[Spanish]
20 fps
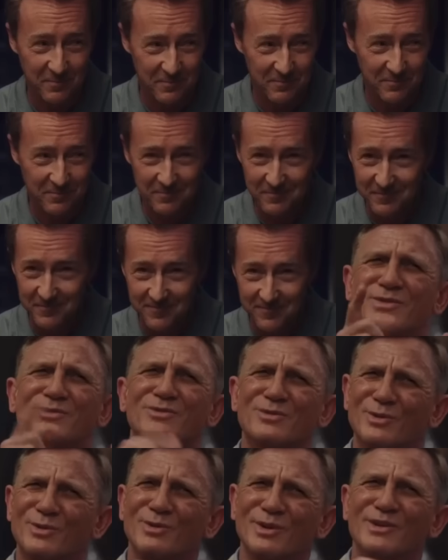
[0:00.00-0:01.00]
Oiga, es un
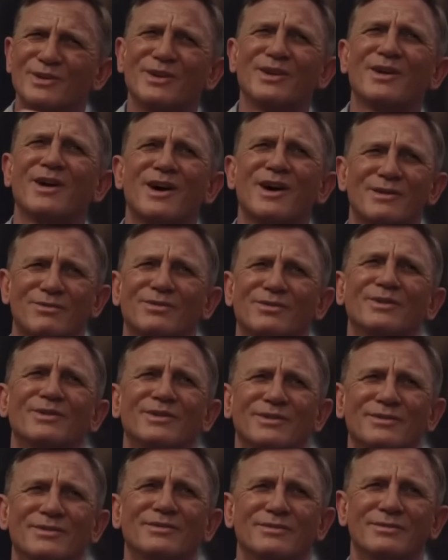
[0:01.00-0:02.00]
deleite realmente.
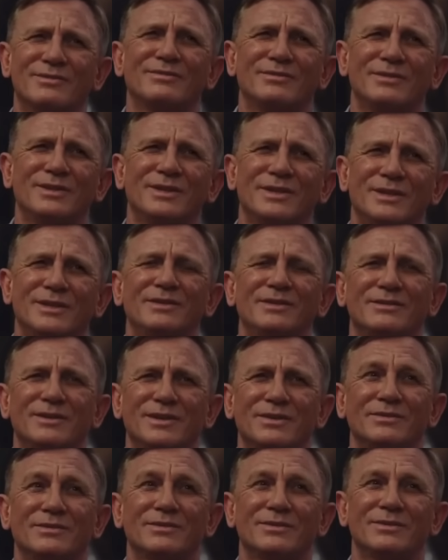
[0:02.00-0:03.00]
Vaya, sí.
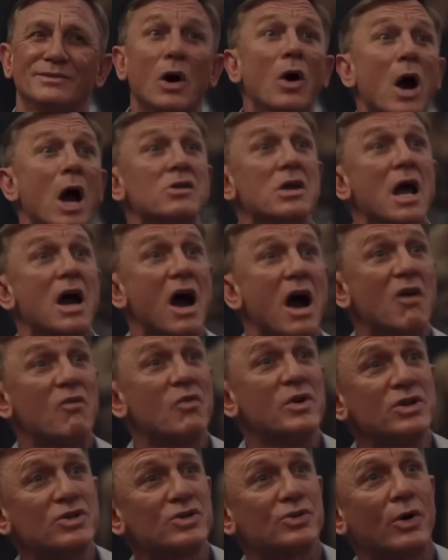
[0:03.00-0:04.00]

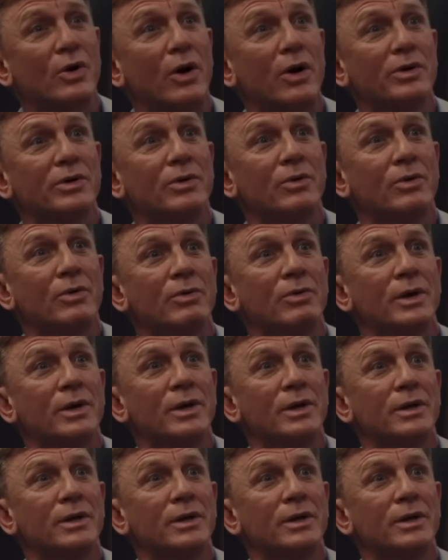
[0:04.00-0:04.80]
Dejo su like allá